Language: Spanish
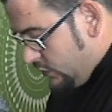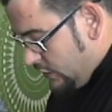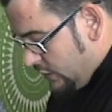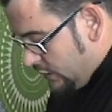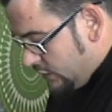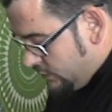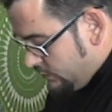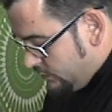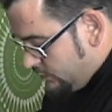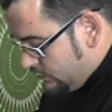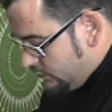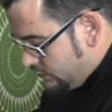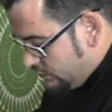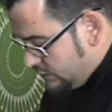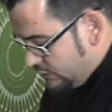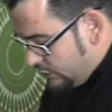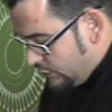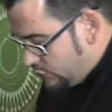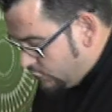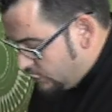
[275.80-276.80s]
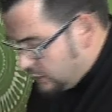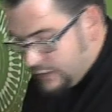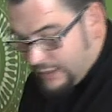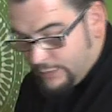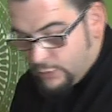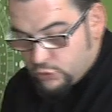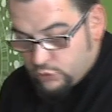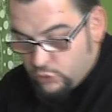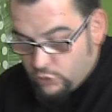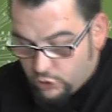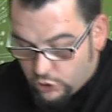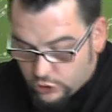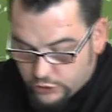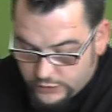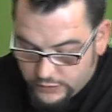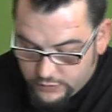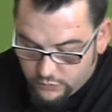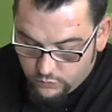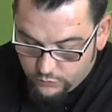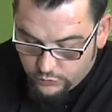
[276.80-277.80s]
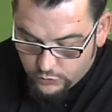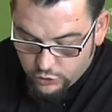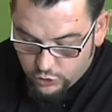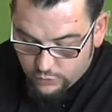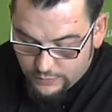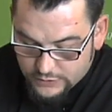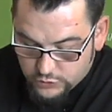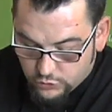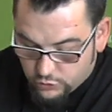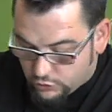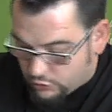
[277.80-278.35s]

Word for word: Entonces, por eso necesitamos un corte un poquito más